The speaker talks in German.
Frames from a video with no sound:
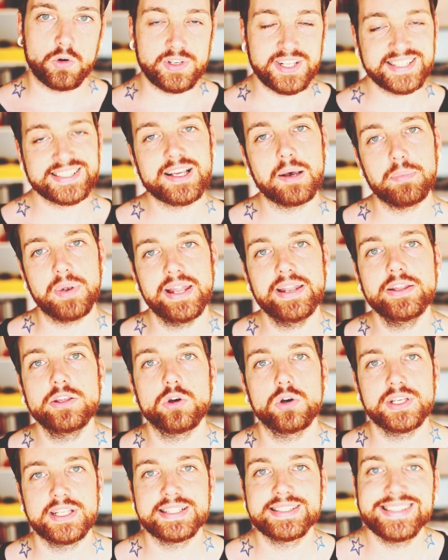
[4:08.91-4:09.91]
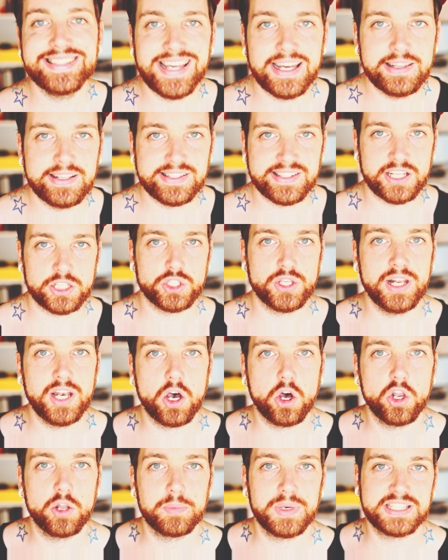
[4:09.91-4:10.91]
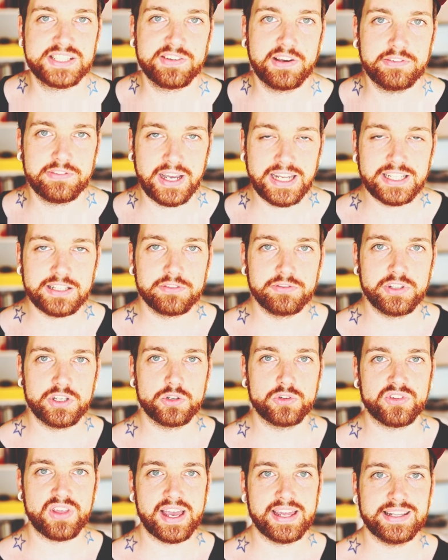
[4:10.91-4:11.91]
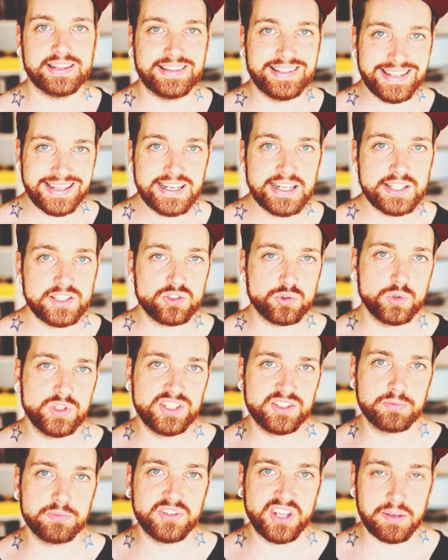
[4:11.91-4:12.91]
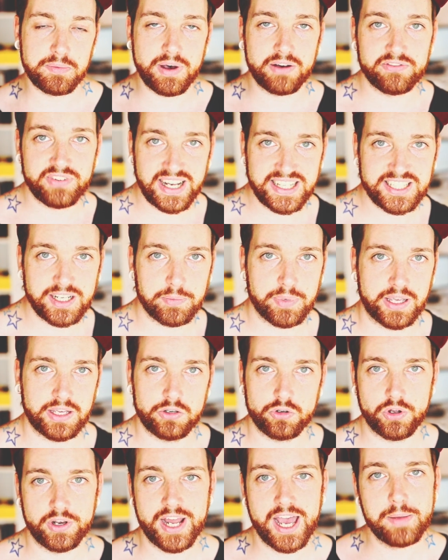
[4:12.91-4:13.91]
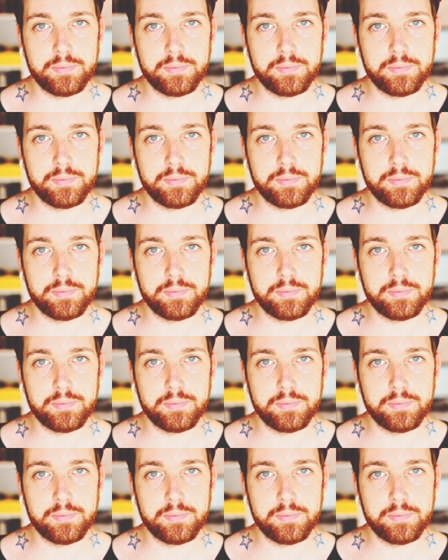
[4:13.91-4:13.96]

Und deshalb blende ich euch jetzt hier an dieser Stelle auch nochmal zwei weitere Videos ein, die dich zu diesem Thema weiterbringen können.